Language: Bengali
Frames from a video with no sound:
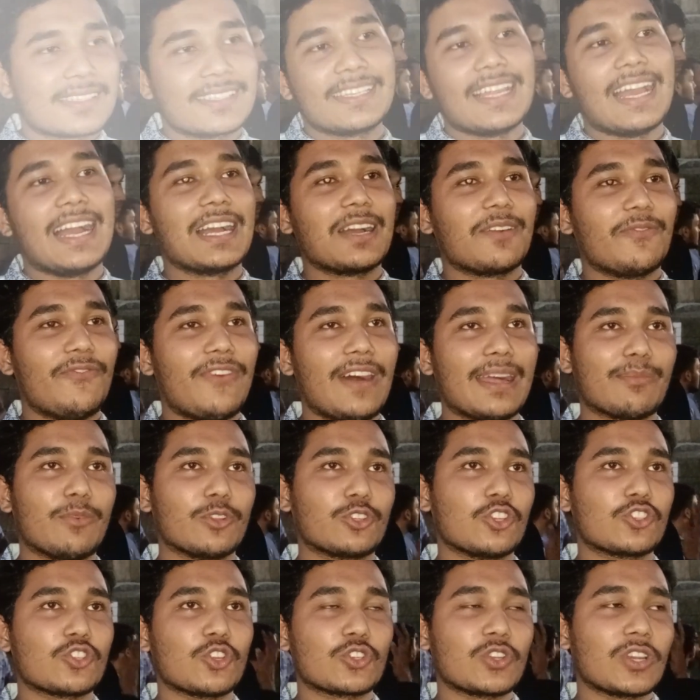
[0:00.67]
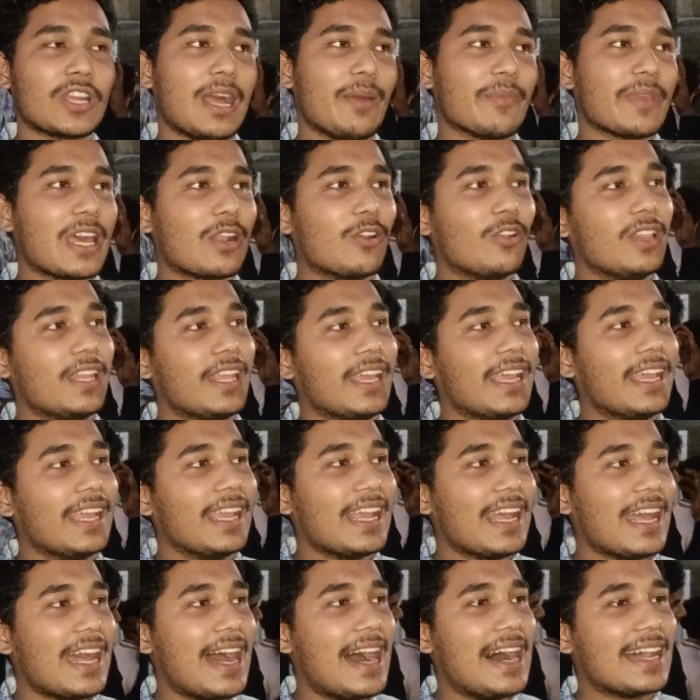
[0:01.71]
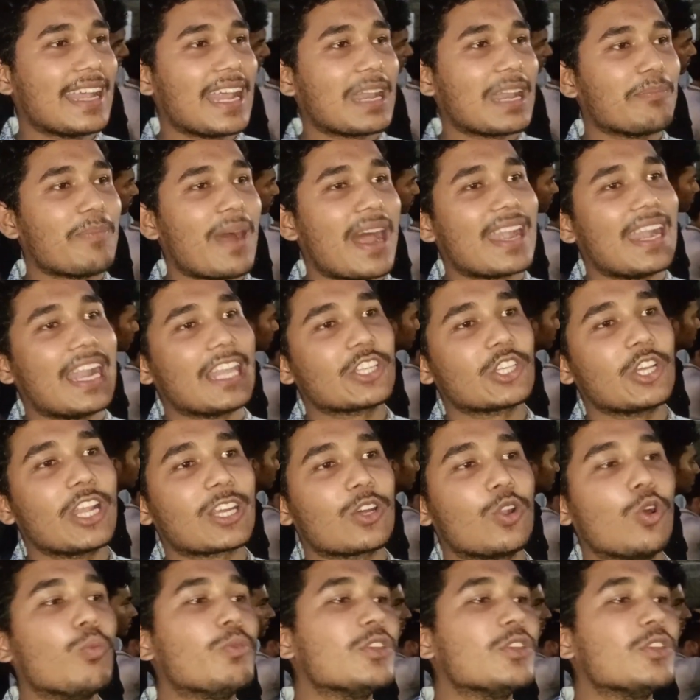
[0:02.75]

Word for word: সিডাং পার্বত্য চট্টগ্রাম ইয়ান হইলে আর আর বাংলাদেশের এখন